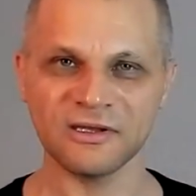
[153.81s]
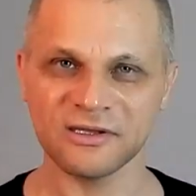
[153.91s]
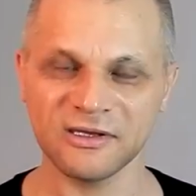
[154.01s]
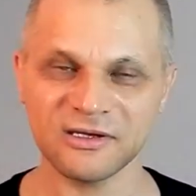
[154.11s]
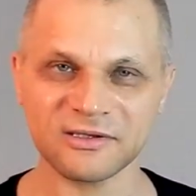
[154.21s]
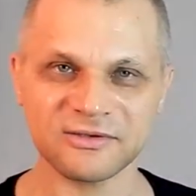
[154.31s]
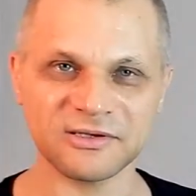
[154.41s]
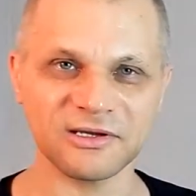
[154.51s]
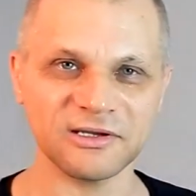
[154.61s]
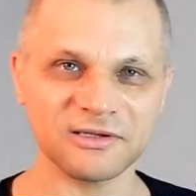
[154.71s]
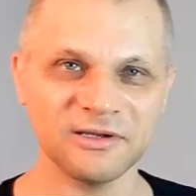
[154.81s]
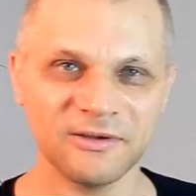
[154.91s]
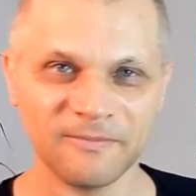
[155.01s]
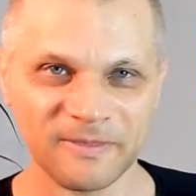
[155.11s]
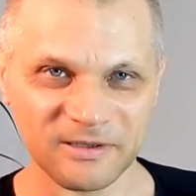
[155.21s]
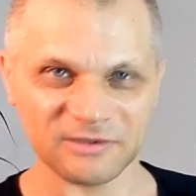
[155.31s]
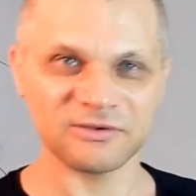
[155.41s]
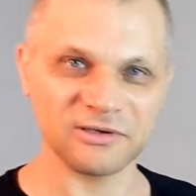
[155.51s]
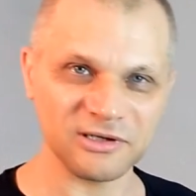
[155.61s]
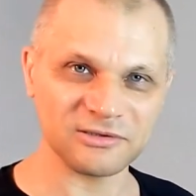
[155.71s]
И этот секрет, этот
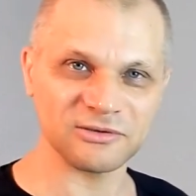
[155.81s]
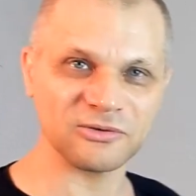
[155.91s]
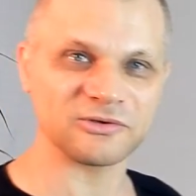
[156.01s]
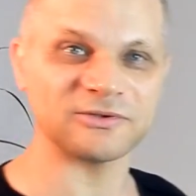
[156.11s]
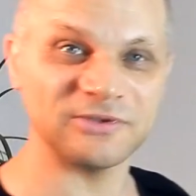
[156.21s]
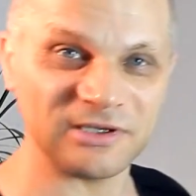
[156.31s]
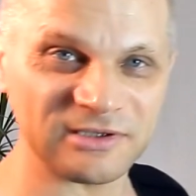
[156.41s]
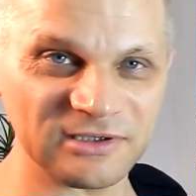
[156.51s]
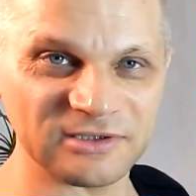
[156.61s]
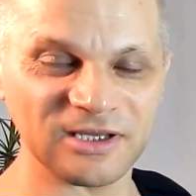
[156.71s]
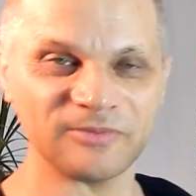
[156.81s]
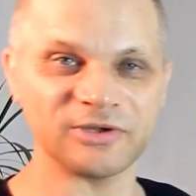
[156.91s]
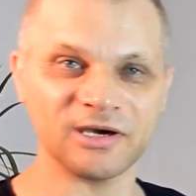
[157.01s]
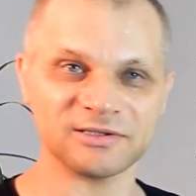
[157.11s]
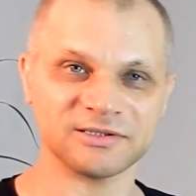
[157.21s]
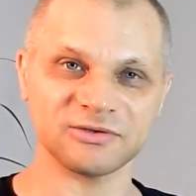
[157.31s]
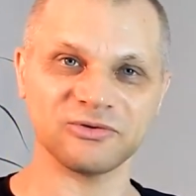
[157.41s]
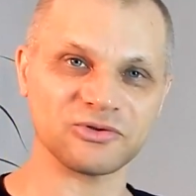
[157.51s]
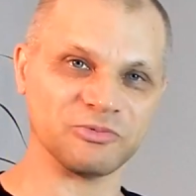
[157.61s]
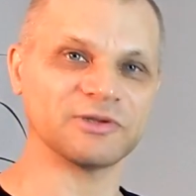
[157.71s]
секрет ты должен знать, когда ты общаешься, ты
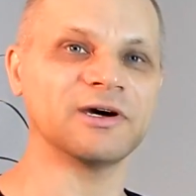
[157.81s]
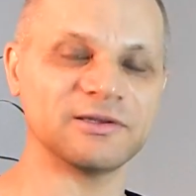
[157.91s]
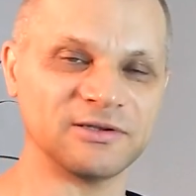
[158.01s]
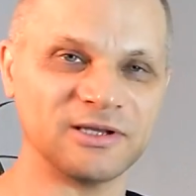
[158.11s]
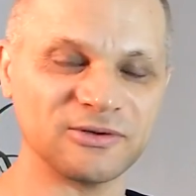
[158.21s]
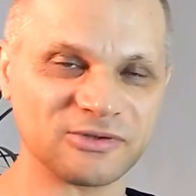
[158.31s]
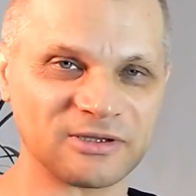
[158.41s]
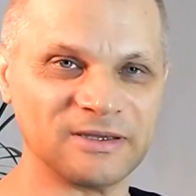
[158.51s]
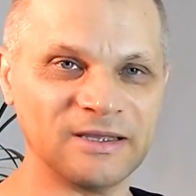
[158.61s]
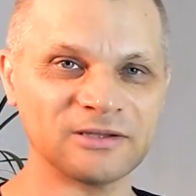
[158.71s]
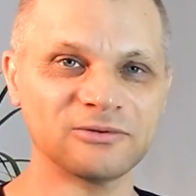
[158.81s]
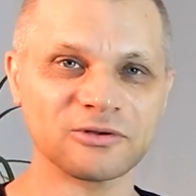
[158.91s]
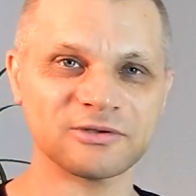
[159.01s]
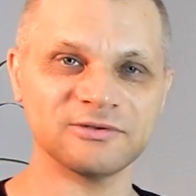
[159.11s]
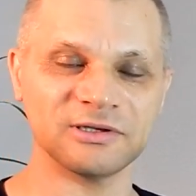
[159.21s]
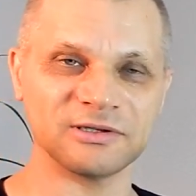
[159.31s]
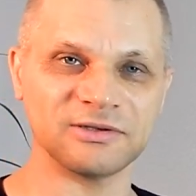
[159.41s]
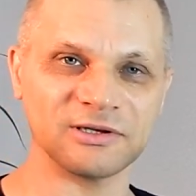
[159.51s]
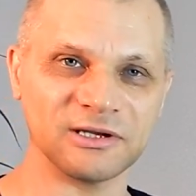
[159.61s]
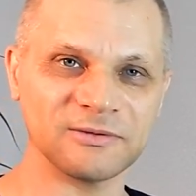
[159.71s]
хочешь понравиться девушке, должен знать этот
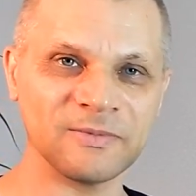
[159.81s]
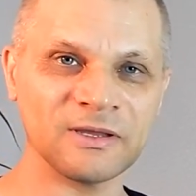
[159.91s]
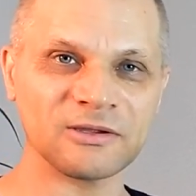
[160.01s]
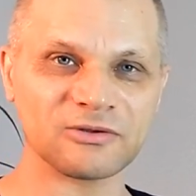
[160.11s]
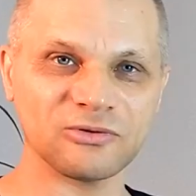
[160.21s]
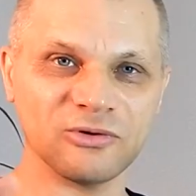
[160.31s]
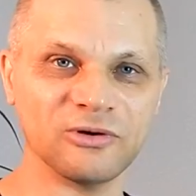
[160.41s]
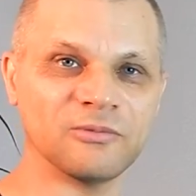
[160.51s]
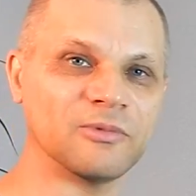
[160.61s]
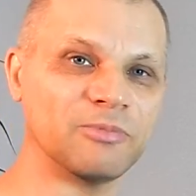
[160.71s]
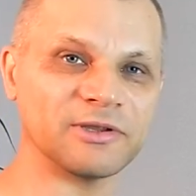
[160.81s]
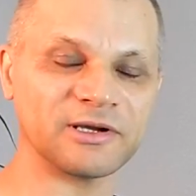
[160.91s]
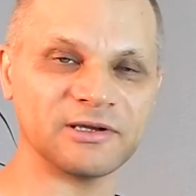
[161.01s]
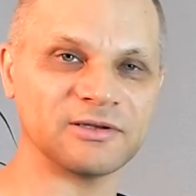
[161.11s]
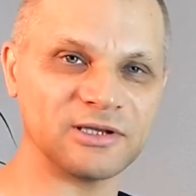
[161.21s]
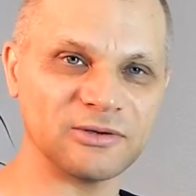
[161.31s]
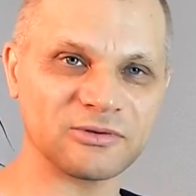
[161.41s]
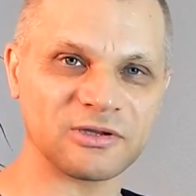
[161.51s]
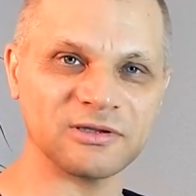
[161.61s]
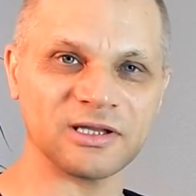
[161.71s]
секрет, что бы понравиться
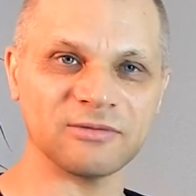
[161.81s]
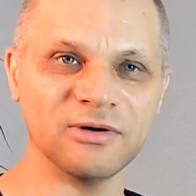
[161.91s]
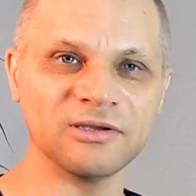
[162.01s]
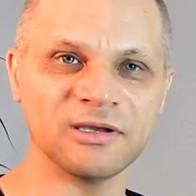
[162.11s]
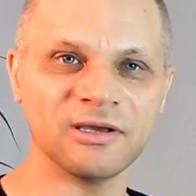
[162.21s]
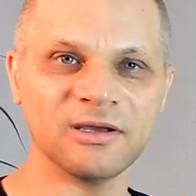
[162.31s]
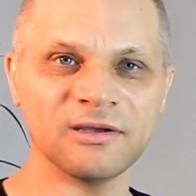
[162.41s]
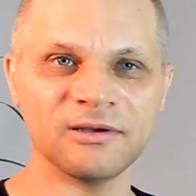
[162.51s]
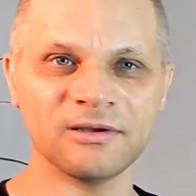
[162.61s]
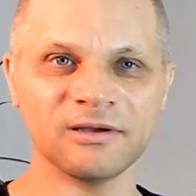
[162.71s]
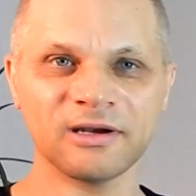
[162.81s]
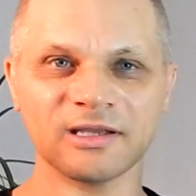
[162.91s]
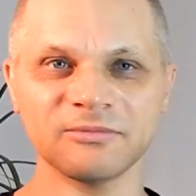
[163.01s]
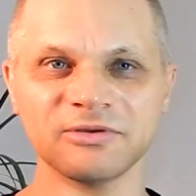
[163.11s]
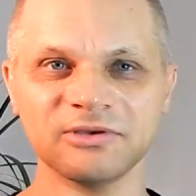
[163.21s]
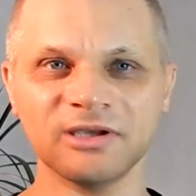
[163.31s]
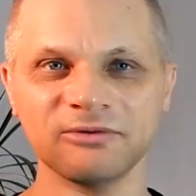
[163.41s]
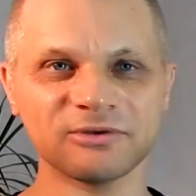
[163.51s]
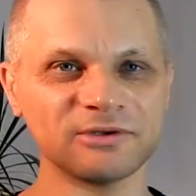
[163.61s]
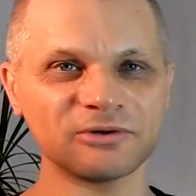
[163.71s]
девушке, надо быть рядом с ней
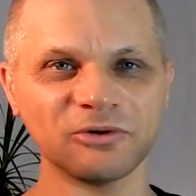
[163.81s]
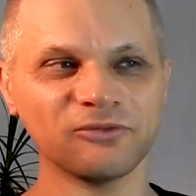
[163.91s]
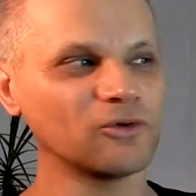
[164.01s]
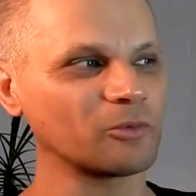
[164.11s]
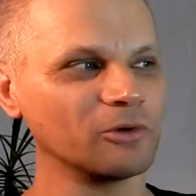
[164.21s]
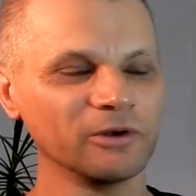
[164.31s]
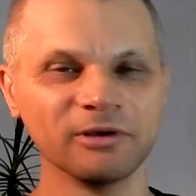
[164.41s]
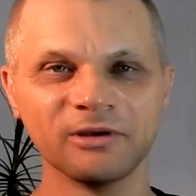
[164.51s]
вот такой формулой,